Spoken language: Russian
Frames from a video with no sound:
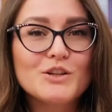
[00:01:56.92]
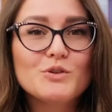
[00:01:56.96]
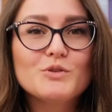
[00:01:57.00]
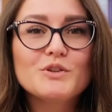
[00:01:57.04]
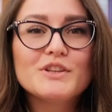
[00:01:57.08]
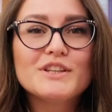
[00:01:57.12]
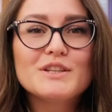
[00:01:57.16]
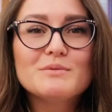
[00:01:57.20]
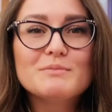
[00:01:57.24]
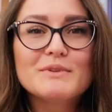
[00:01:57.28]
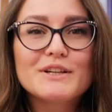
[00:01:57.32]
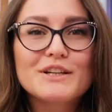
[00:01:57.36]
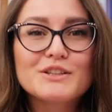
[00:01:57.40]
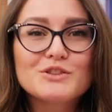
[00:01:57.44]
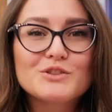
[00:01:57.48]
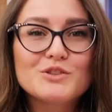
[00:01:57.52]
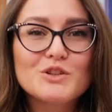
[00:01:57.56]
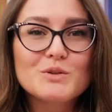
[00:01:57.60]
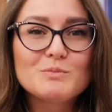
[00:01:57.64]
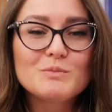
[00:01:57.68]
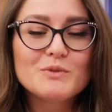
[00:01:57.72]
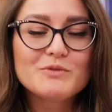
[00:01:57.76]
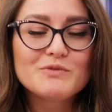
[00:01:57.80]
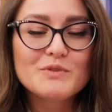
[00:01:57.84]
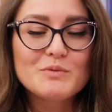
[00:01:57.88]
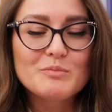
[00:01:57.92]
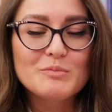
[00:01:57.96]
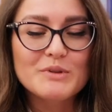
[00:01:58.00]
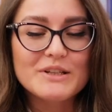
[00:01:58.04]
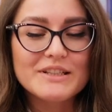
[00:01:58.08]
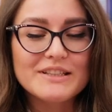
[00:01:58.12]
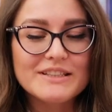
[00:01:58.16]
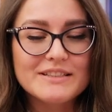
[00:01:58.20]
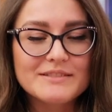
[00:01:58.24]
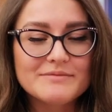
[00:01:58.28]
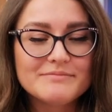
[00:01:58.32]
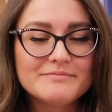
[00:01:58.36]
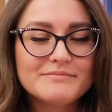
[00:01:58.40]
Второе имя, которое мы
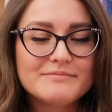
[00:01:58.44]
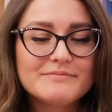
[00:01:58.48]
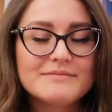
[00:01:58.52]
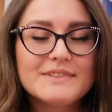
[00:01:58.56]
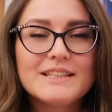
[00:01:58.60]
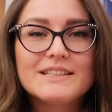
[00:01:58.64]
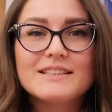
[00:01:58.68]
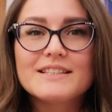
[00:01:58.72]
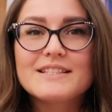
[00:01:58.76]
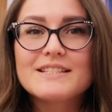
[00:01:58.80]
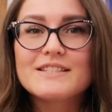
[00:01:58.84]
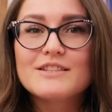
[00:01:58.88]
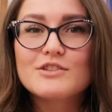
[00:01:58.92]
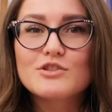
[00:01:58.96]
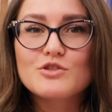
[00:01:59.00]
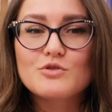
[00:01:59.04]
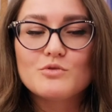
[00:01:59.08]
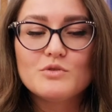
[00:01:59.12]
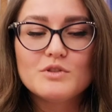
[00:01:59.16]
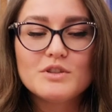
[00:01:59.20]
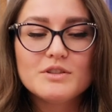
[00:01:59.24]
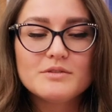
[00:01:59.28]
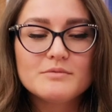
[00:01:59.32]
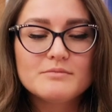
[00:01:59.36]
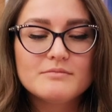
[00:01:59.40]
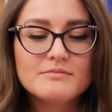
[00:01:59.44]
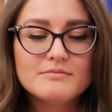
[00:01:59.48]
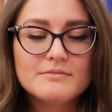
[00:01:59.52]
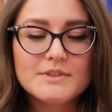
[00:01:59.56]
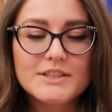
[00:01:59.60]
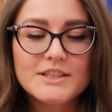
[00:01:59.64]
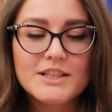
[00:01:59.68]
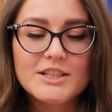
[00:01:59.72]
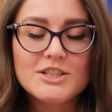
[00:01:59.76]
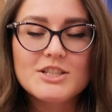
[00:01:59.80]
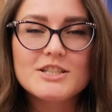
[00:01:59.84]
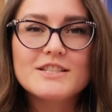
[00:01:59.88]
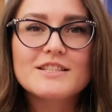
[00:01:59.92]
выбрали, это Снежок.
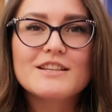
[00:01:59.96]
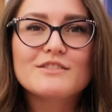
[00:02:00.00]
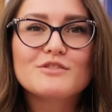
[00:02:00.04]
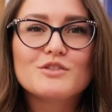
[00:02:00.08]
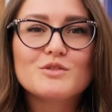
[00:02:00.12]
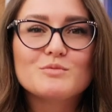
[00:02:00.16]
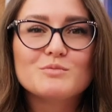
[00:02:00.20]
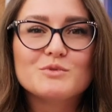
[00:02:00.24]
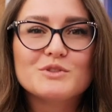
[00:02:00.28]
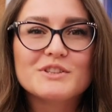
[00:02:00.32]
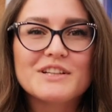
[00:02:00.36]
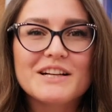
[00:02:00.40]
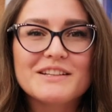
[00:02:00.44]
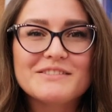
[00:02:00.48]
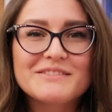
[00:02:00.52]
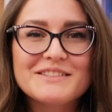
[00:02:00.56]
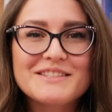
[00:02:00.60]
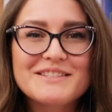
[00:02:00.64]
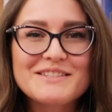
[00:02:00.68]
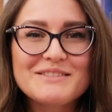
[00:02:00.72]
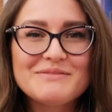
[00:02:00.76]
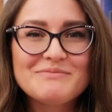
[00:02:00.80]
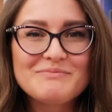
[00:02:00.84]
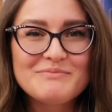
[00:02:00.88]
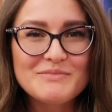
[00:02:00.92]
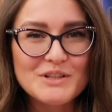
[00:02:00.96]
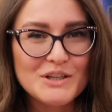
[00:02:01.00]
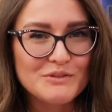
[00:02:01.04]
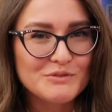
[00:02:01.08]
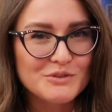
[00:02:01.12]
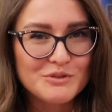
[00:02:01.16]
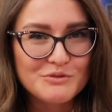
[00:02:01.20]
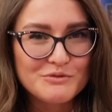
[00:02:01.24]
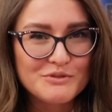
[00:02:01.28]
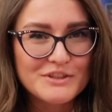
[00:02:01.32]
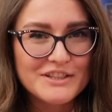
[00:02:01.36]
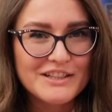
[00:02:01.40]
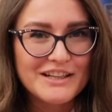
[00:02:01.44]
Мне кажется, оно ему нравится.
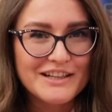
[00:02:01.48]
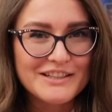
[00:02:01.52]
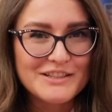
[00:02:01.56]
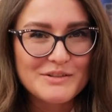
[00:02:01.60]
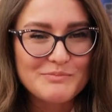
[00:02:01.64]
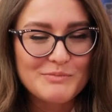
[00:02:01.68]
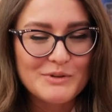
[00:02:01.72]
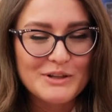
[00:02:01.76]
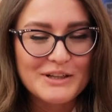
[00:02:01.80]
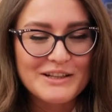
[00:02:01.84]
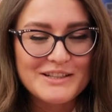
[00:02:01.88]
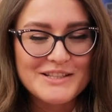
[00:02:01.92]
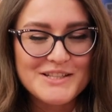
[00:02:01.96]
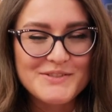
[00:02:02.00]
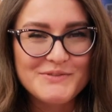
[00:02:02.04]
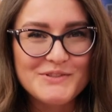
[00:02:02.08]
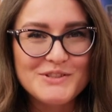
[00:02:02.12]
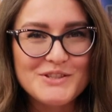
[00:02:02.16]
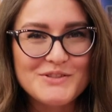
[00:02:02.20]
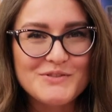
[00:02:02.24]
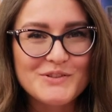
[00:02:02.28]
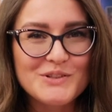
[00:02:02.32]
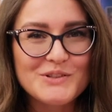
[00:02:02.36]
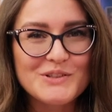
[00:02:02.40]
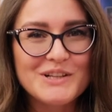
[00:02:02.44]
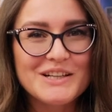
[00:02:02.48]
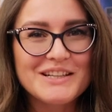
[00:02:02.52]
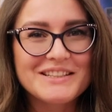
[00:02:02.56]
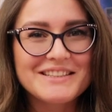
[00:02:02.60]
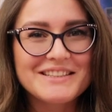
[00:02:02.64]
Правда, он никак не показывает свою